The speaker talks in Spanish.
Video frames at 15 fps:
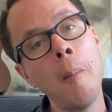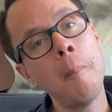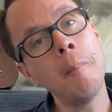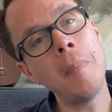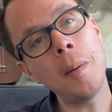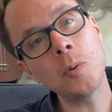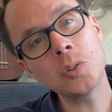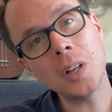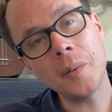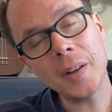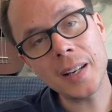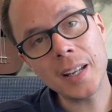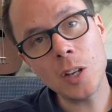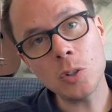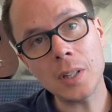Vamos a
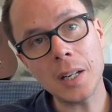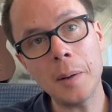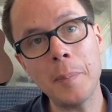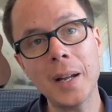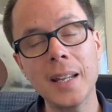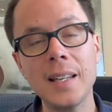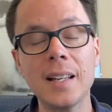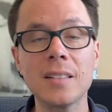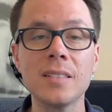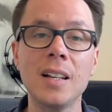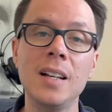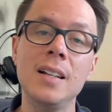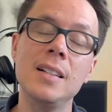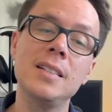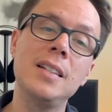ver qué otras máquinas
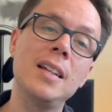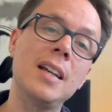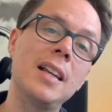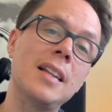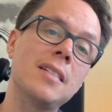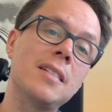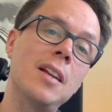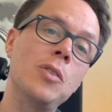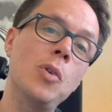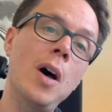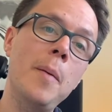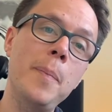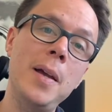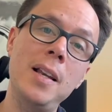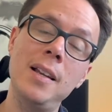siguen lanzando
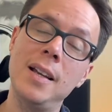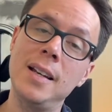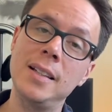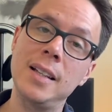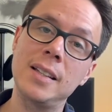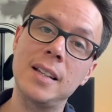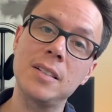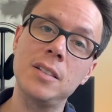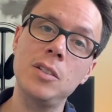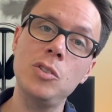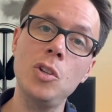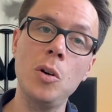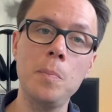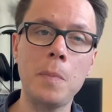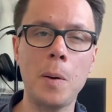Apple en esta
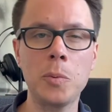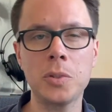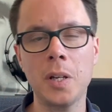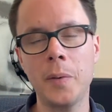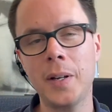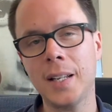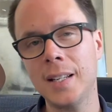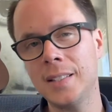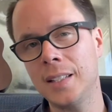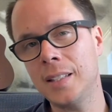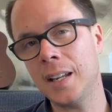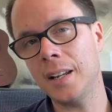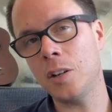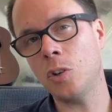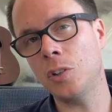transición. Vamos a ver qué se
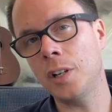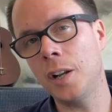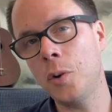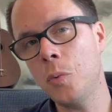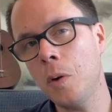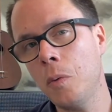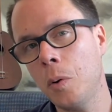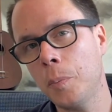traen con el nuevo